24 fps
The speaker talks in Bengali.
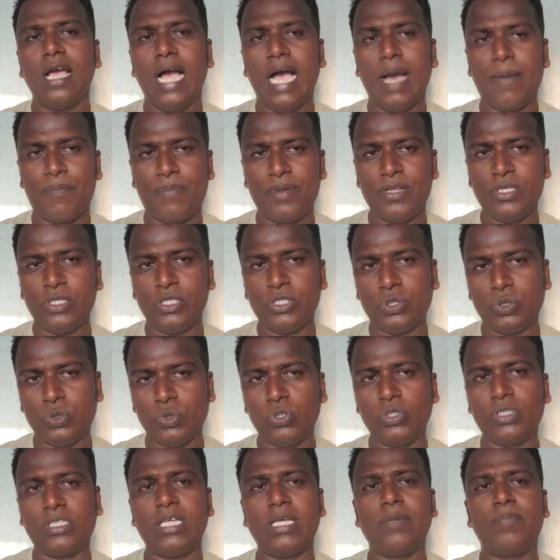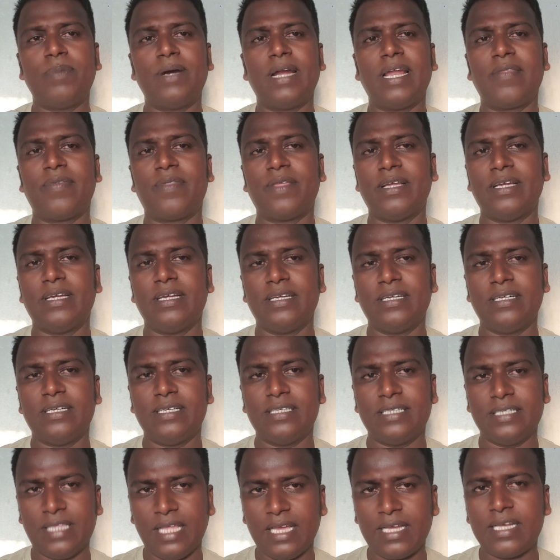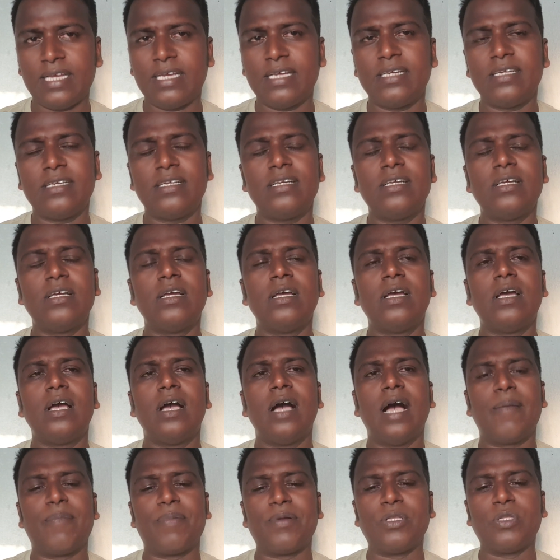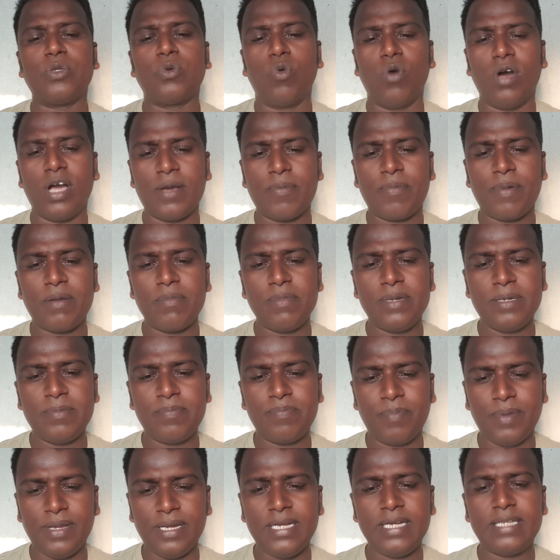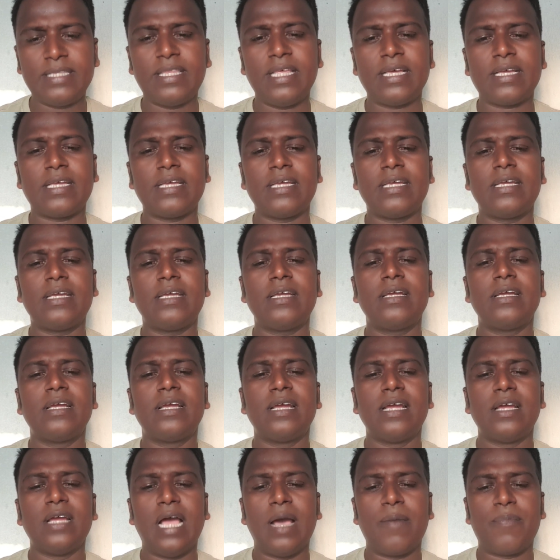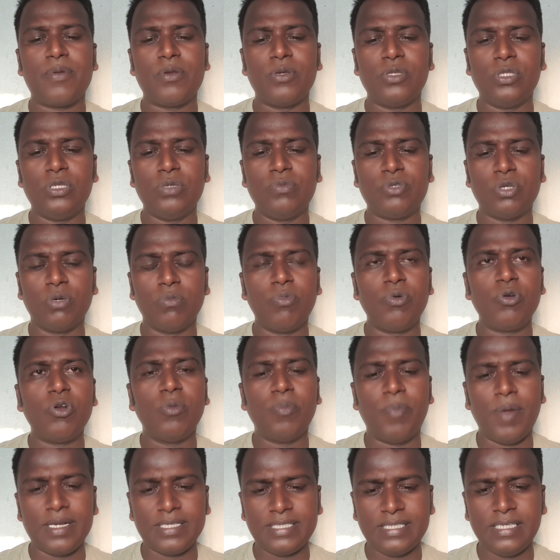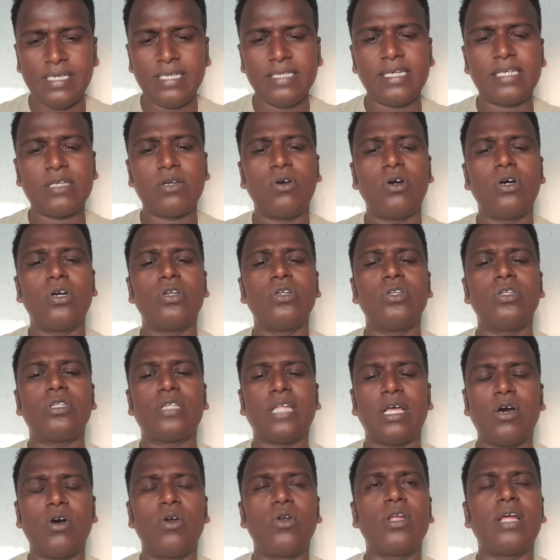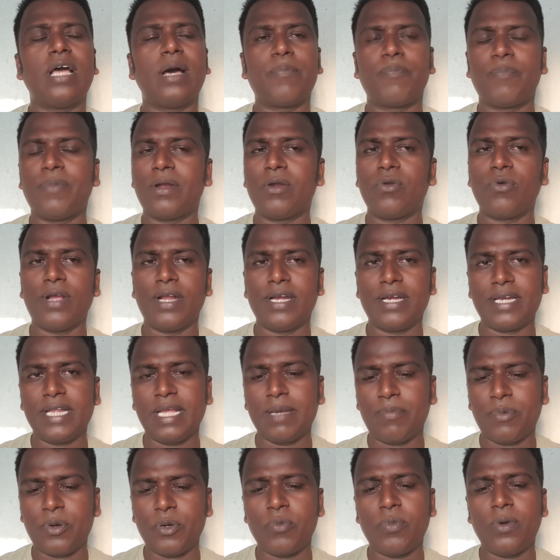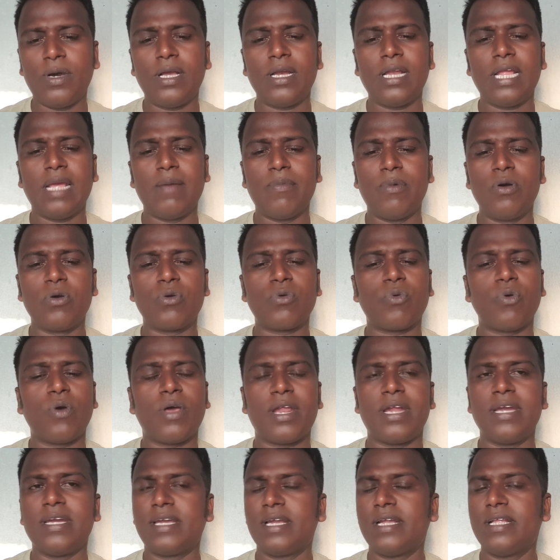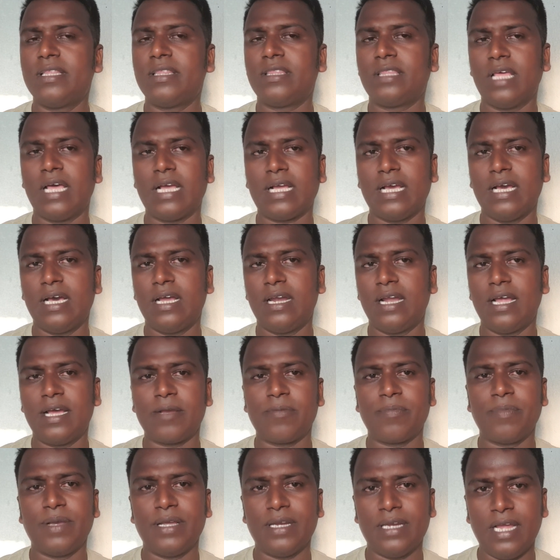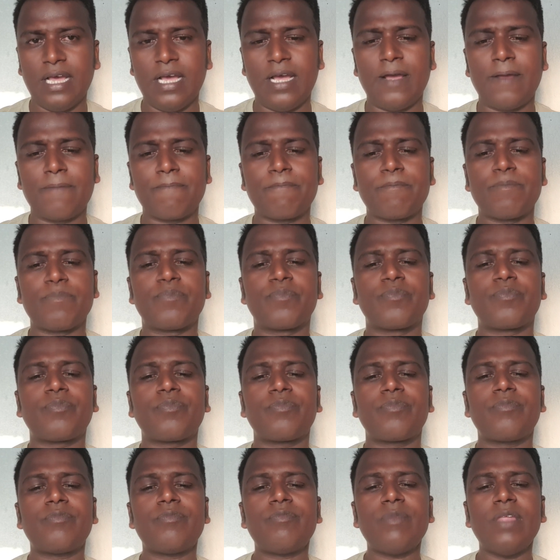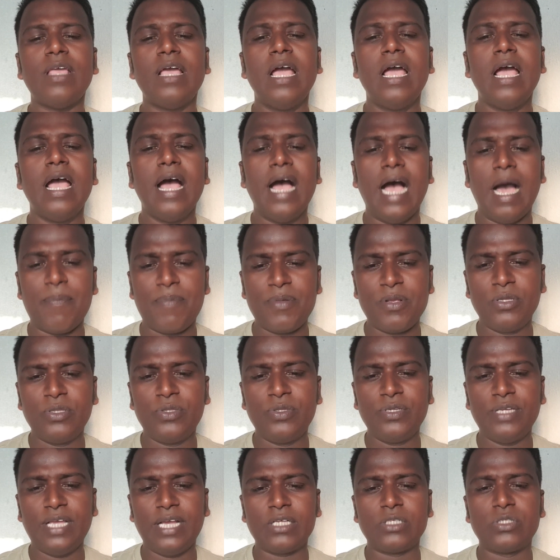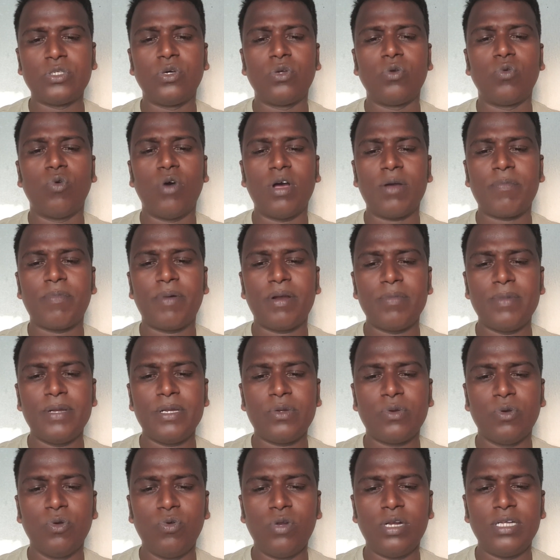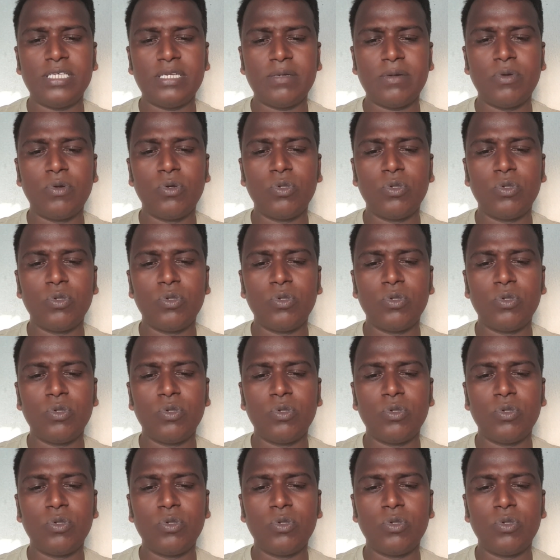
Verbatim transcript: আপনি যদি ছুটিতে বাড়িতে এসে থাকেন আপনার যদি ওয়ার্ক পারমিট বেলিট থাকে আপনি যদি সম্পূর্ণ ভ্যাকসিনেটেড হন তাহলে আপনারও অ্যান্টি অ্যাপ্রুভাল এবং কোয়ারেন্টাইন থাকা লাগবে না আপনি যদি একজন ওয়ার্ক পারমিট হোল্ডার হিসাবে